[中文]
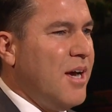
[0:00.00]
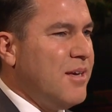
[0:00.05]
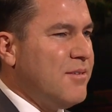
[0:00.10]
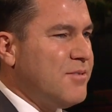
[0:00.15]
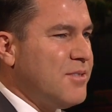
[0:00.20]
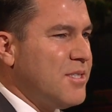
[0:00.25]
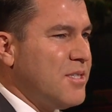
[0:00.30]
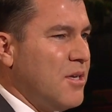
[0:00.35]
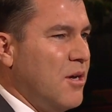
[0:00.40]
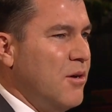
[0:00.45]

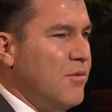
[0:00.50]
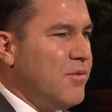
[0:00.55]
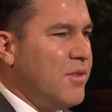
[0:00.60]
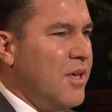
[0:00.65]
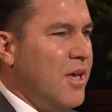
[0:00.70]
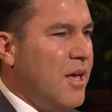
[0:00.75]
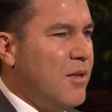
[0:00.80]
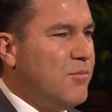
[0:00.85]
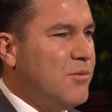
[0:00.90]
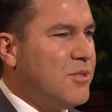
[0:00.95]
撒旦
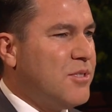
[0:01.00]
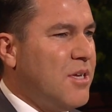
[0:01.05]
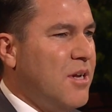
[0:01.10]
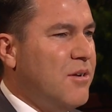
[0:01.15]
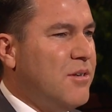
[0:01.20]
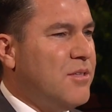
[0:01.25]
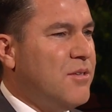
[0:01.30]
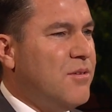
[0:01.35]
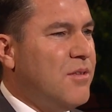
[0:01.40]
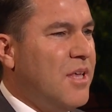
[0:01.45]
今
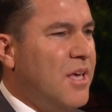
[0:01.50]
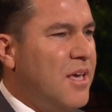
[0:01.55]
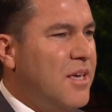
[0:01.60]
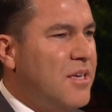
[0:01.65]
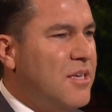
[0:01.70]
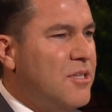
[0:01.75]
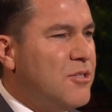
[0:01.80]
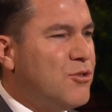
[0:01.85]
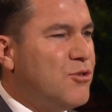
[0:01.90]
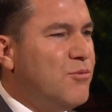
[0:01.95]
天其
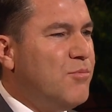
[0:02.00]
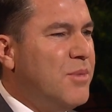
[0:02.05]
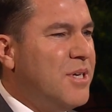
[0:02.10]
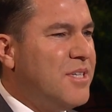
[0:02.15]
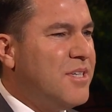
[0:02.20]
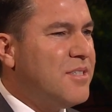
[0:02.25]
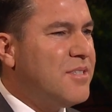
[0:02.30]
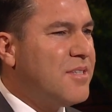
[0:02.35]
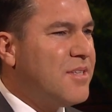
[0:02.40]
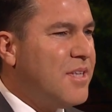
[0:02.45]
中一项
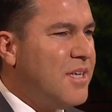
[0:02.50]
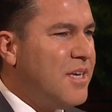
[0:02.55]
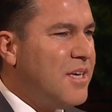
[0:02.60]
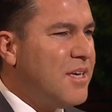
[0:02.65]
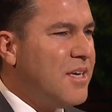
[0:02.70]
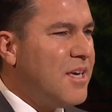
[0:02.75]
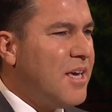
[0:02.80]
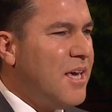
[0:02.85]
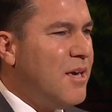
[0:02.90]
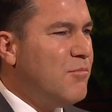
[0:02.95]
狡猾的
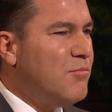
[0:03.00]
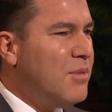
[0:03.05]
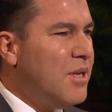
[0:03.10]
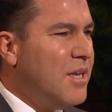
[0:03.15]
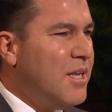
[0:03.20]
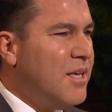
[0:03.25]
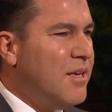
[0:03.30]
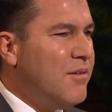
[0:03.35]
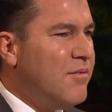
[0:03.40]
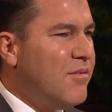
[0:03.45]
伎俩，
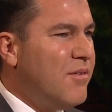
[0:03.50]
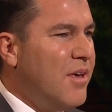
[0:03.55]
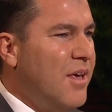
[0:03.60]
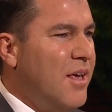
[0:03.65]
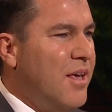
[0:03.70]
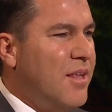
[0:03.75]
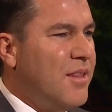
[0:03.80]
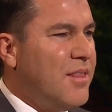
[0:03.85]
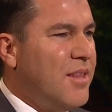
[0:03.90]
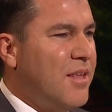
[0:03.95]
就是
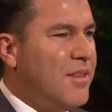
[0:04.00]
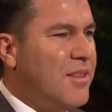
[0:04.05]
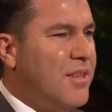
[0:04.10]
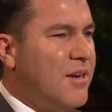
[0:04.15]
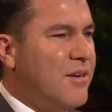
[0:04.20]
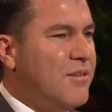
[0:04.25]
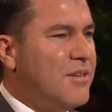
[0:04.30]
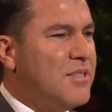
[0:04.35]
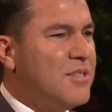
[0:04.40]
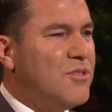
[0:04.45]
让我们
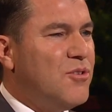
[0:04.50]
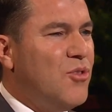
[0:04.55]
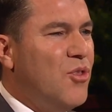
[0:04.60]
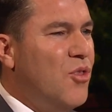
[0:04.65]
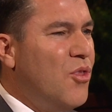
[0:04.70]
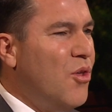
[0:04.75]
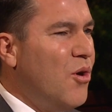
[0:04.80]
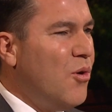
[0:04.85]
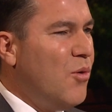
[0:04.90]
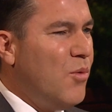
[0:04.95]
觉得
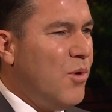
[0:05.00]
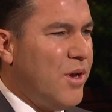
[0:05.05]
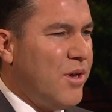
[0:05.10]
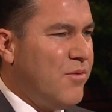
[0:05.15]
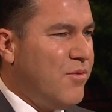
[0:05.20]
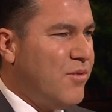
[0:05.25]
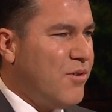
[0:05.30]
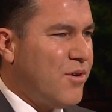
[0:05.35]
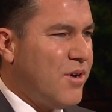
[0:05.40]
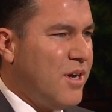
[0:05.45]

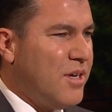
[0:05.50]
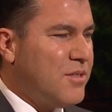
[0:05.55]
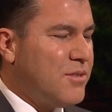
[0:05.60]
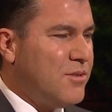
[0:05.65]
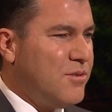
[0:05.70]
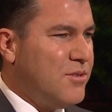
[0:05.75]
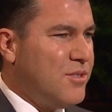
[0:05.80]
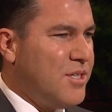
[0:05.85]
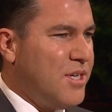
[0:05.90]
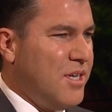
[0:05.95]
并
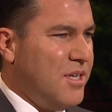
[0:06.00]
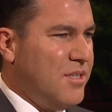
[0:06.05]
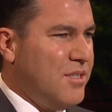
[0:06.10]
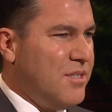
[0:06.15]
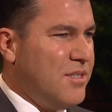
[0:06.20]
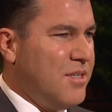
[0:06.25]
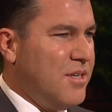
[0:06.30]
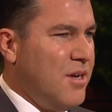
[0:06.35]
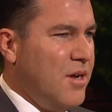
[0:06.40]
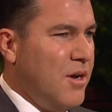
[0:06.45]
相信自
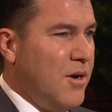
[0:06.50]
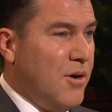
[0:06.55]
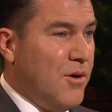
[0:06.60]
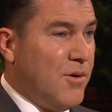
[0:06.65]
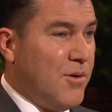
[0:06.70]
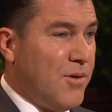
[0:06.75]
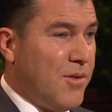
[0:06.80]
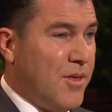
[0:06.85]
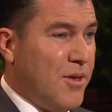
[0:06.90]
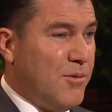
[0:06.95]
己无法
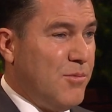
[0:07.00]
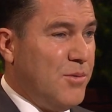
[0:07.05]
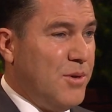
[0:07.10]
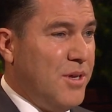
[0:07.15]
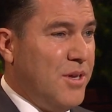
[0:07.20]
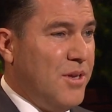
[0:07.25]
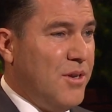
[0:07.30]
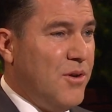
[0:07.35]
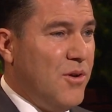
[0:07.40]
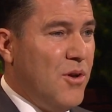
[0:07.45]
改变
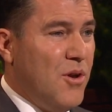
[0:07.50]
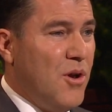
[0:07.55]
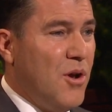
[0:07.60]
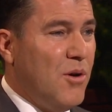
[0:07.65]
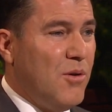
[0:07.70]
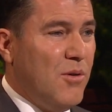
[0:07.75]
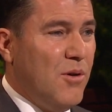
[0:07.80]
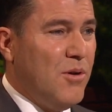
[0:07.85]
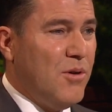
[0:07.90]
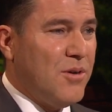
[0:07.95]
或
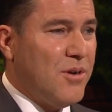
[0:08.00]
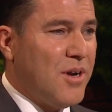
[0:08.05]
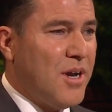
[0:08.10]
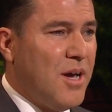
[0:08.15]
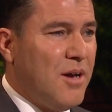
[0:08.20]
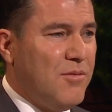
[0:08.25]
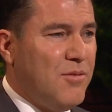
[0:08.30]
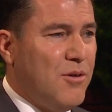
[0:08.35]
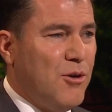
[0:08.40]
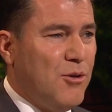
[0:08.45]
不
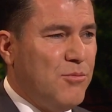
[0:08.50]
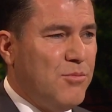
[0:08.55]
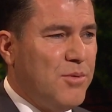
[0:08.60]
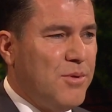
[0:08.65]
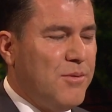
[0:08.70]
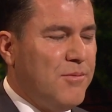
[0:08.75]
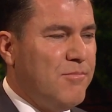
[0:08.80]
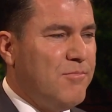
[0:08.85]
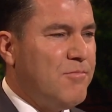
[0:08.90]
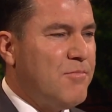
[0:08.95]
再有
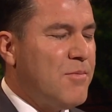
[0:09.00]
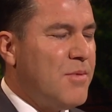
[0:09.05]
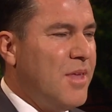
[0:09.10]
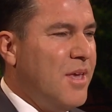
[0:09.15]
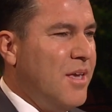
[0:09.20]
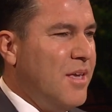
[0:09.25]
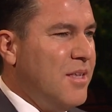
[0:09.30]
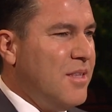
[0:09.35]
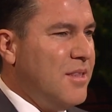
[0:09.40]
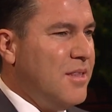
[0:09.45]
希望。
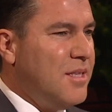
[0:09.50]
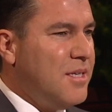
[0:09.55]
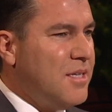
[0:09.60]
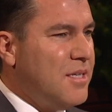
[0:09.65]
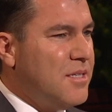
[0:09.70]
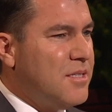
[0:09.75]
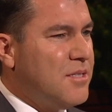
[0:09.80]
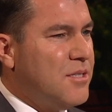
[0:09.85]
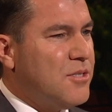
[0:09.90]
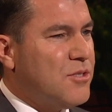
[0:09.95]

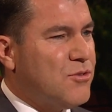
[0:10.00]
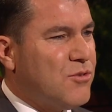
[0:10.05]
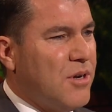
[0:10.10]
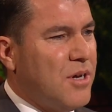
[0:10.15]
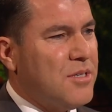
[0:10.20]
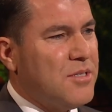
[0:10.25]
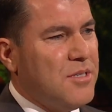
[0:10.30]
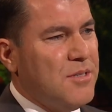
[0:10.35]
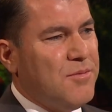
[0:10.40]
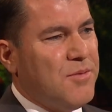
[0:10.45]
这
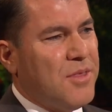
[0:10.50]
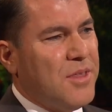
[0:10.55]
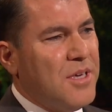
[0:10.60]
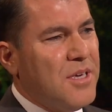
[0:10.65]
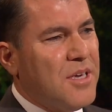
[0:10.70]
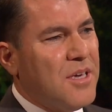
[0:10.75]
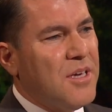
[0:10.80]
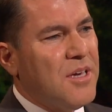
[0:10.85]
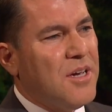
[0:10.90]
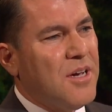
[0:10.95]
种有
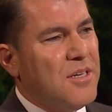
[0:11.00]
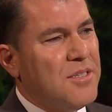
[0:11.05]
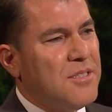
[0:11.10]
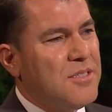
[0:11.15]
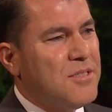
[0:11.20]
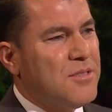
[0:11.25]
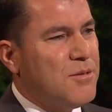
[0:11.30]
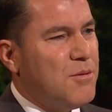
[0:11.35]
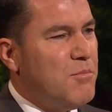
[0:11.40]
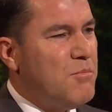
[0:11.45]
害的想
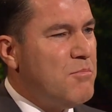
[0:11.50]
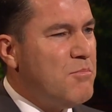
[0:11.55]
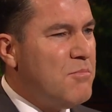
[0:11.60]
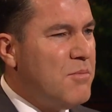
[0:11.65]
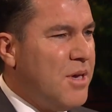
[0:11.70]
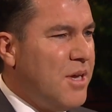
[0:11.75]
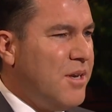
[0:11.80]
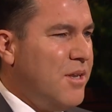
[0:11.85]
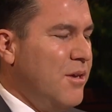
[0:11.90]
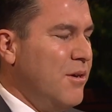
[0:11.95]
法，导
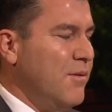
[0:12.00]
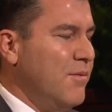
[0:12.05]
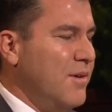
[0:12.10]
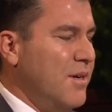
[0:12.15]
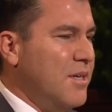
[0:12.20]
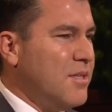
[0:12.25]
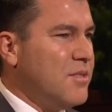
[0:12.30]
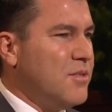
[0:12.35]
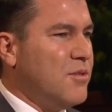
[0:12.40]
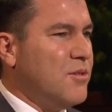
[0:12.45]
致我们许
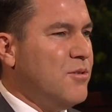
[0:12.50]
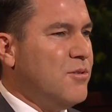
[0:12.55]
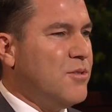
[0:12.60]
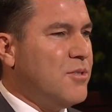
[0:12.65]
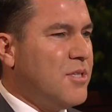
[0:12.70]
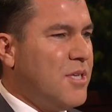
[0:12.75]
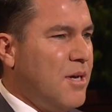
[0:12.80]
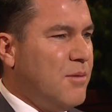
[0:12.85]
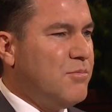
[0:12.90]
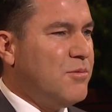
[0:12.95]
多人都
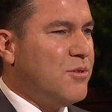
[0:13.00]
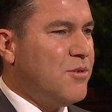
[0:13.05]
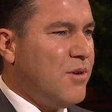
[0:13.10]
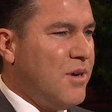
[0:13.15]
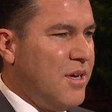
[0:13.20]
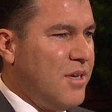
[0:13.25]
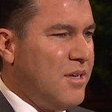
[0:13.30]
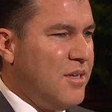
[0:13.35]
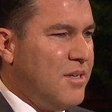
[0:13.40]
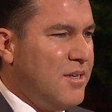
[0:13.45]
放弃
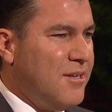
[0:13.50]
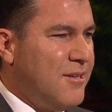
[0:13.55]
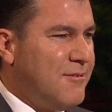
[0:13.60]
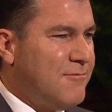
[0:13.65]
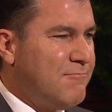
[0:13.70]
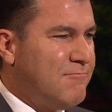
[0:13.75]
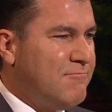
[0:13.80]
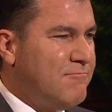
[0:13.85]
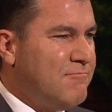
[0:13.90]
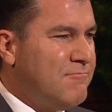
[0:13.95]
尝
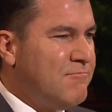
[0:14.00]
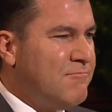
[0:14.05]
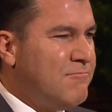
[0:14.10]
试。